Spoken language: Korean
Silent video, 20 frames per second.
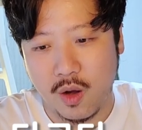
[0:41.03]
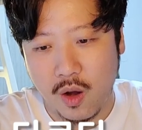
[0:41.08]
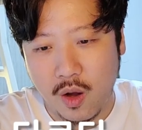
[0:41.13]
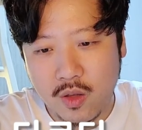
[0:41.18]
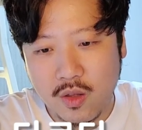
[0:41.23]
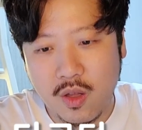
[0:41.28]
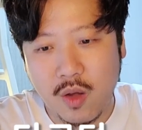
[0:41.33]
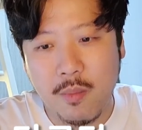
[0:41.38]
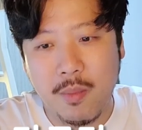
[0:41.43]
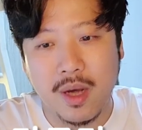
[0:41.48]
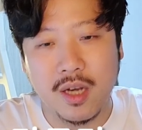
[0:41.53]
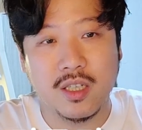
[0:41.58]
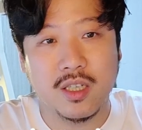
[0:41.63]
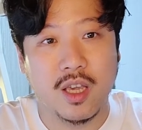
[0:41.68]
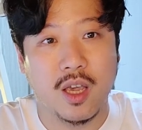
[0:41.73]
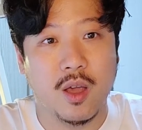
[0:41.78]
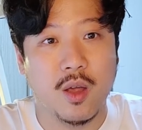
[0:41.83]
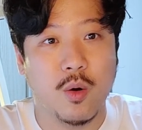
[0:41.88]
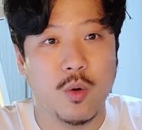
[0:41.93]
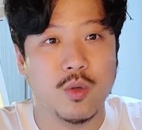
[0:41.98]
어떤
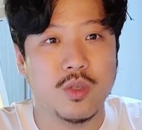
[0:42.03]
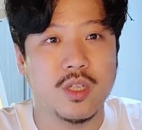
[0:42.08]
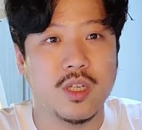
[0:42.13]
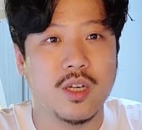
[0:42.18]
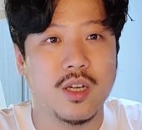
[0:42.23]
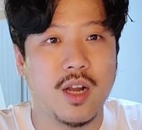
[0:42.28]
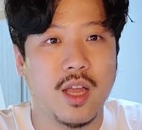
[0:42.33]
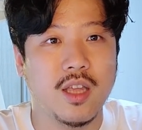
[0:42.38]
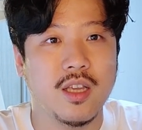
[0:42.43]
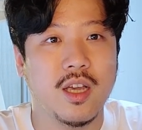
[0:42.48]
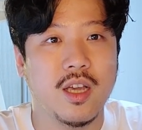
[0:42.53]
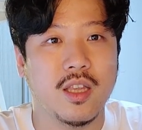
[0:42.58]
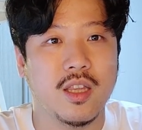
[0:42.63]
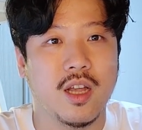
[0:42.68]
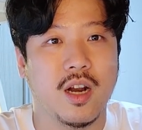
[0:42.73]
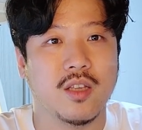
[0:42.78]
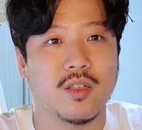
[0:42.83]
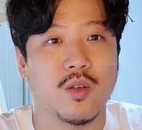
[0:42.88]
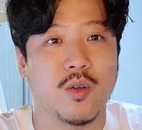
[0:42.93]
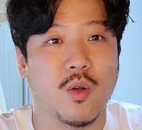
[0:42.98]
방식의 로스팅을 하느냐에
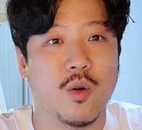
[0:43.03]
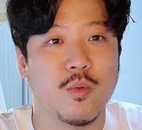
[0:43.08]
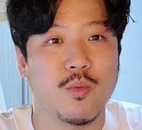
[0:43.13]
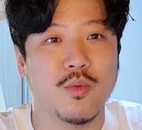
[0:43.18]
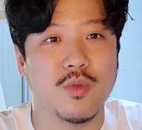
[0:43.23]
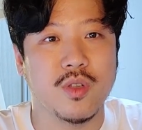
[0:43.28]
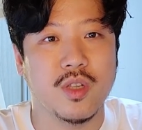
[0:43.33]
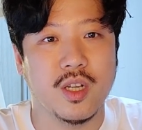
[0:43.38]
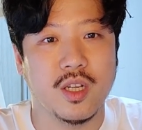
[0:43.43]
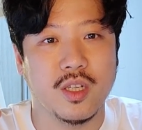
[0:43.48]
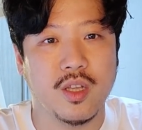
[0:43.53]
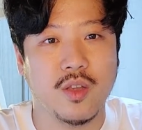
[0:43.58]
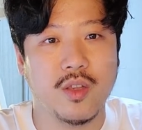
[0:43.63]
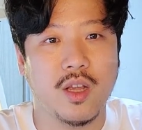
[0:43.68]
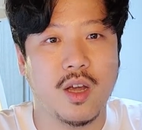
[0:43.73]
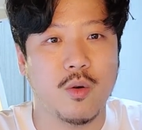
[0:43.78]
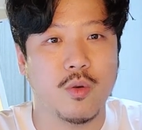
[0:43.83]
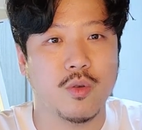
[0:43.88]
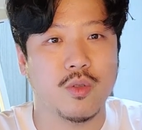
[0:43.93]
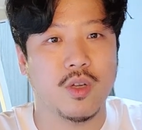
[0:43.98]
따라서 여러분들이
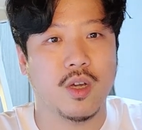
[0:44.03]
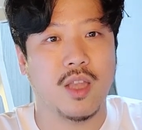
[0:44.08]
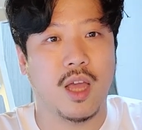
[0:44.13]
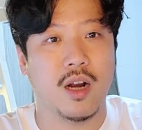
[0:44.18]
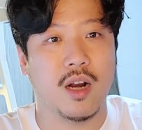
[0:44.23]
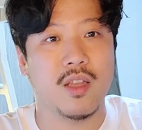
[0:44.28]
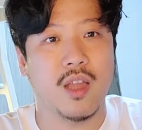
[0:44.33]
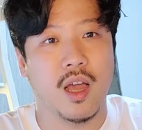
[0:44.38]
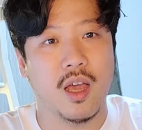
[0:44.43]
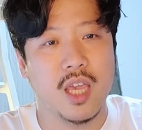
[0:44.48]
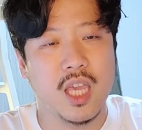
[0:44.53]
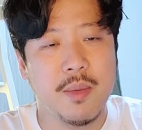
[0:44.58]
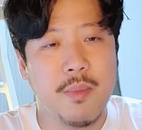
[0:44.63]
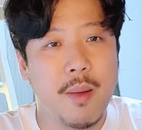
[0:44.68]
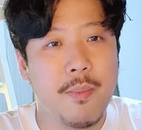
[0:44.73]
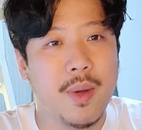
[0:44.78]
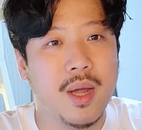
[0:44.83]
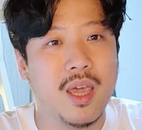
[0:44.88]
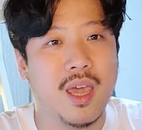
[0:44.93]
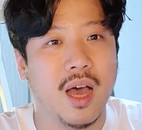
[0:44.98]
선택할 로스터가 다르다 이
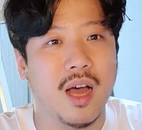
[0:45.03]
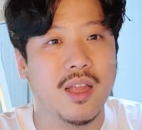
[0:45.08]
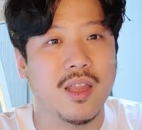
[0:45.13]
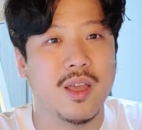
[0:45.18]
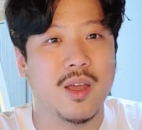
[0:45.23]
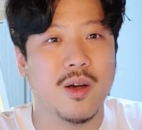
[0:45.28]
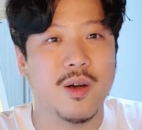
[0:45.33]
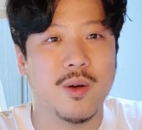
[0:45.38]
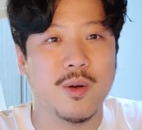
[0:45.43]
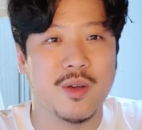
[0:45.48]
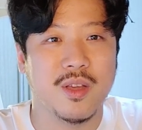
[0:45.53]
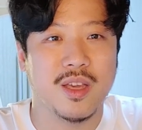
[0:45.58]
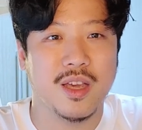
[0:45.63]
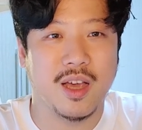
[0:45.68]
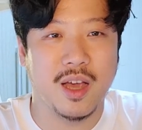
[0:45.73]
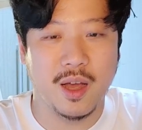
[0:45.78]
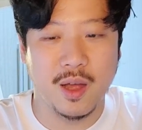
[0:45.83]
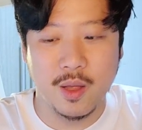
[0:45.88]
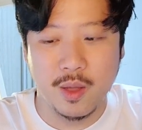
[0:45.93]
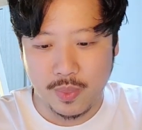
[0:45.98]
말밖에 안 해요
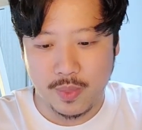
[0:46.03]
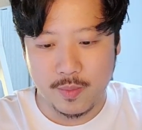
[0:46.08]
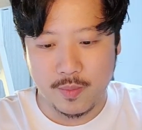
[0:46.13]
그러니까